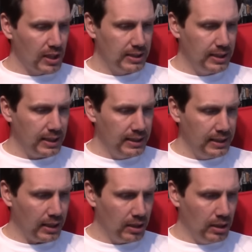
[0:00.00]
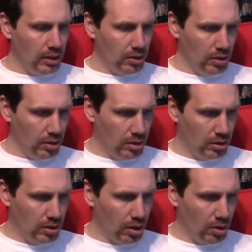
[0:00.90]
C'est-à-dire, euh,
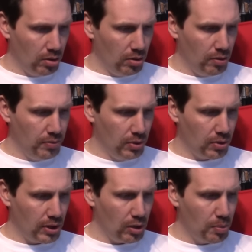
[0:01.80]
dans euh, vu que là,